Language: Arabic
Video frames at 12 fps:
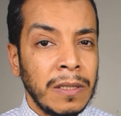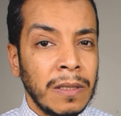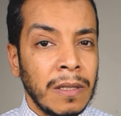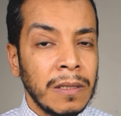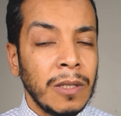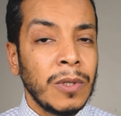
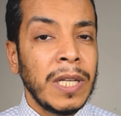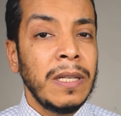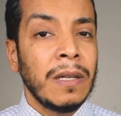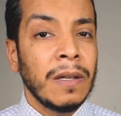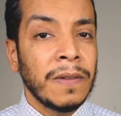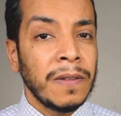النهارده وهي
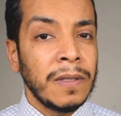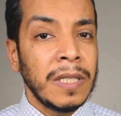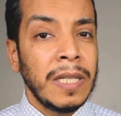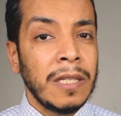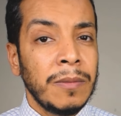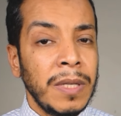الاثار
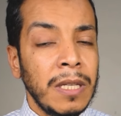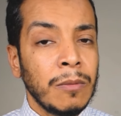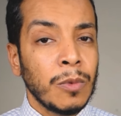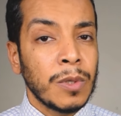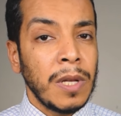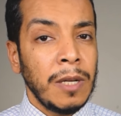الجانبيه
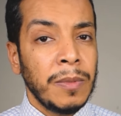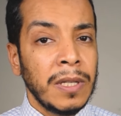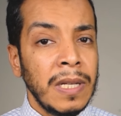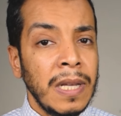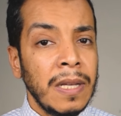المصاحبه